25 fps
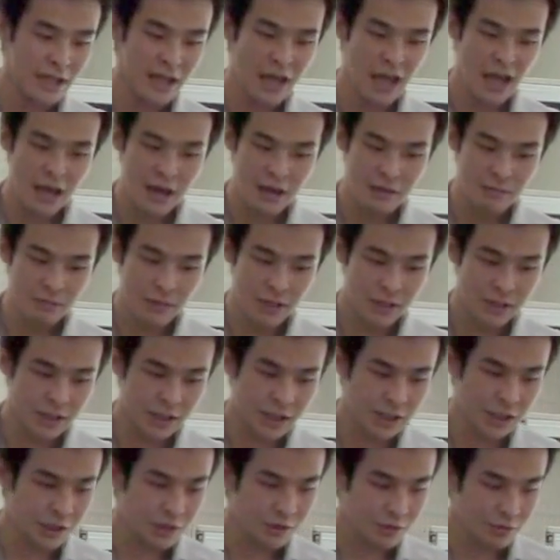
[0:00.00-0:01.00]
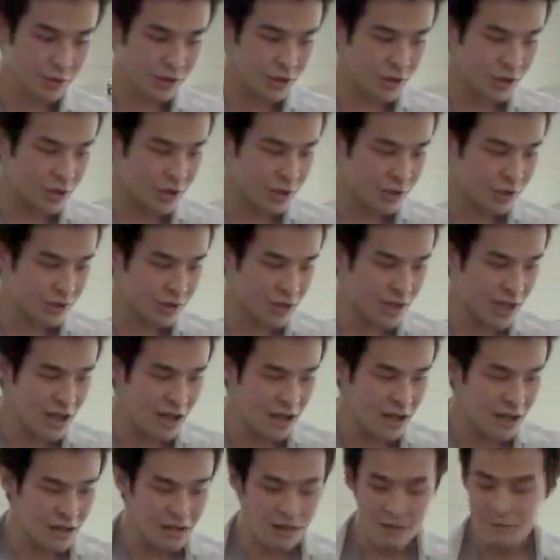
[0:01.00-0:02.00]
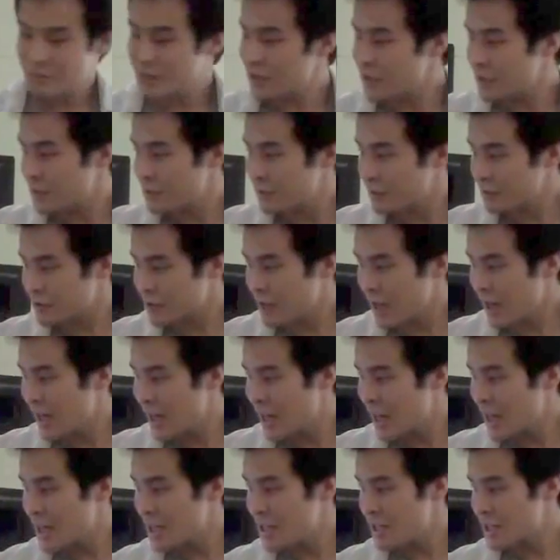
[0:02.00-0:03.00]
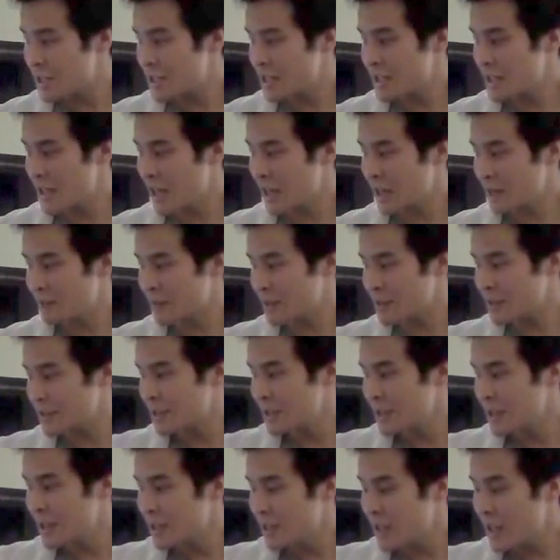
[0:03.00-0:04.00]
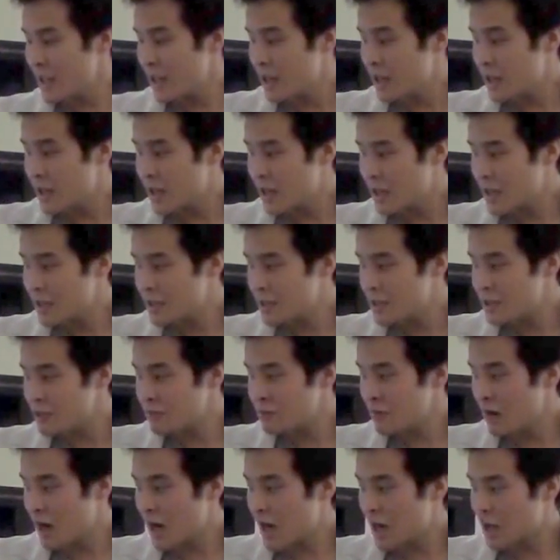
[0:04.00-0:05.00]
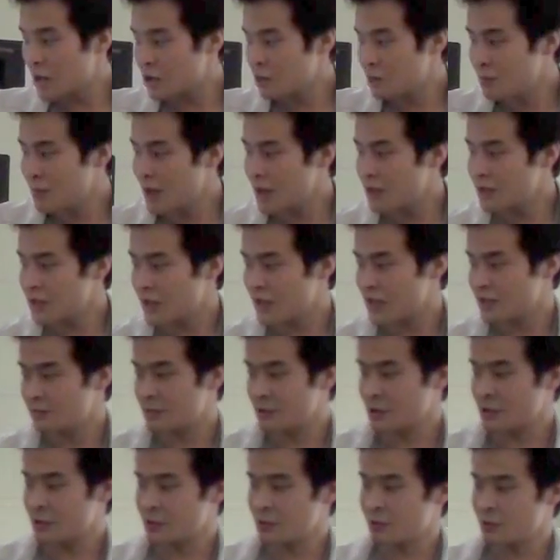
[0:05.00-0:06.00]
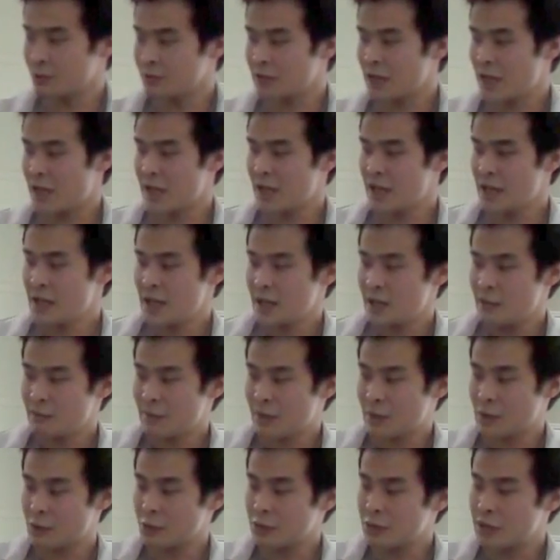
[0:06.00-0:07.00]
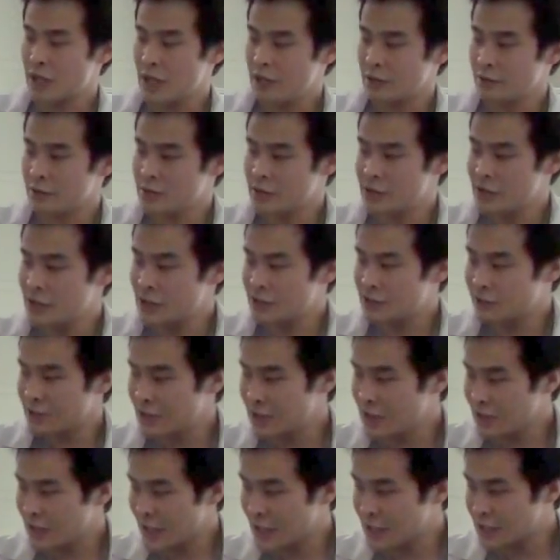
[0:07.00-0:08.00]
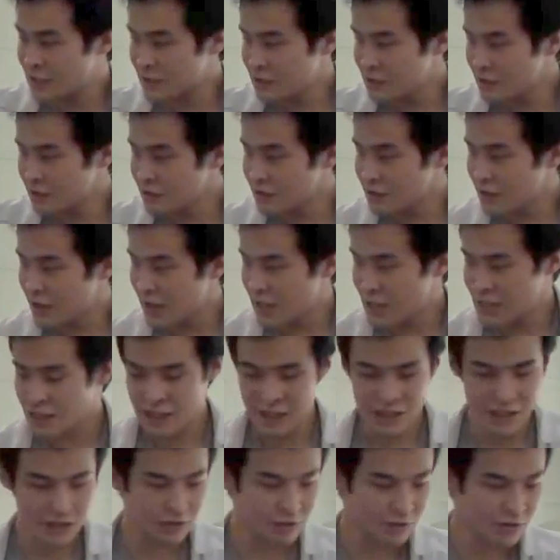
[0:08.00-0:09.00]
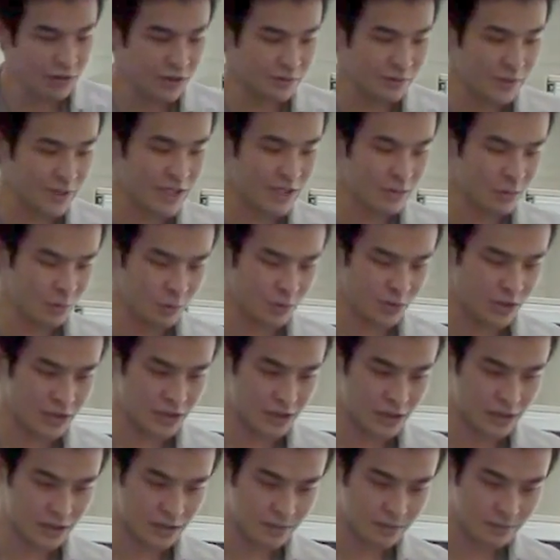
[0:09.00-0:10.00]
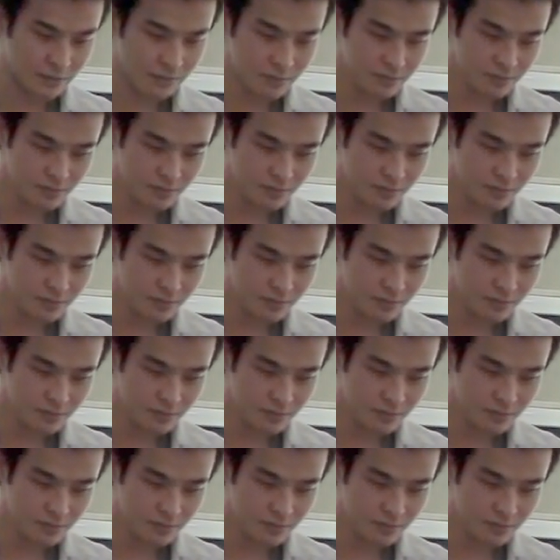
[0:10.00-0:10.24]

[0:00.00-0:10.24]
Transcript: で、まあ、ツイートの種類として、まず一つが返信であります。で、返信はアットマークで始まる投稿で、まあ、特定のツイートに対する返信を示したものです。